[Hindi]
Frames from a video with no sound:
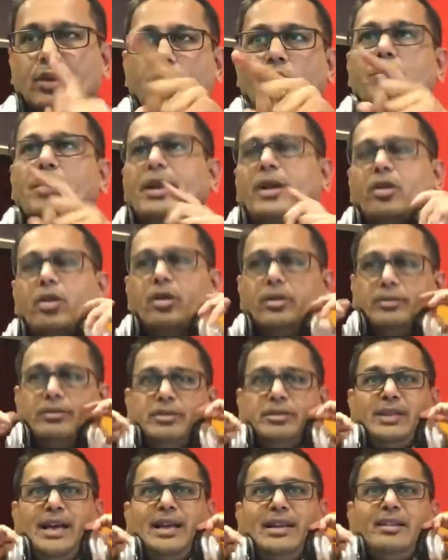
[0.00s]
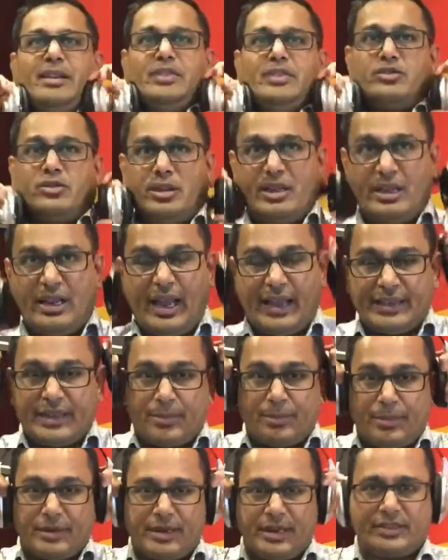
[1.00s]
ओ माय गॉड बिकॉज आई एक्चुअली लाइक
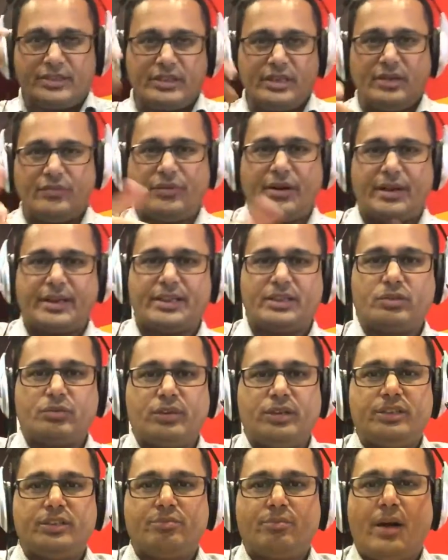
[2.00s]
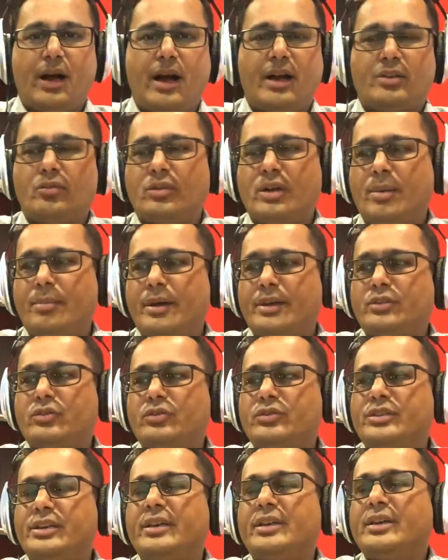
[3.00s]
दैट बट लेट्स सी इफ आई कैन स्क्वीज मांग लूंगा मैं
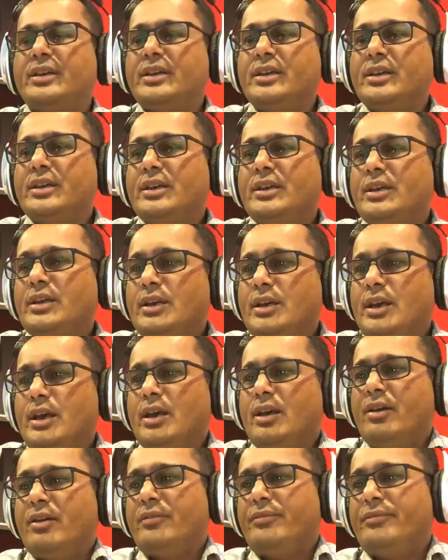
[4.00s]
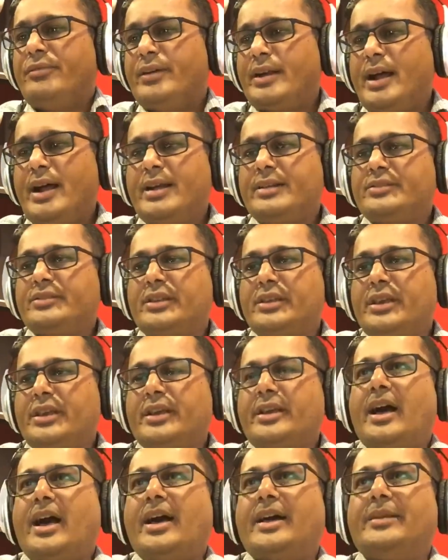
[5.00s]
तुझे फरहान
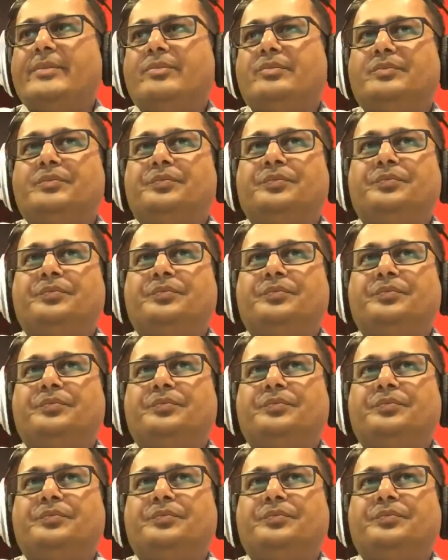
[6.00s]
सदीक खान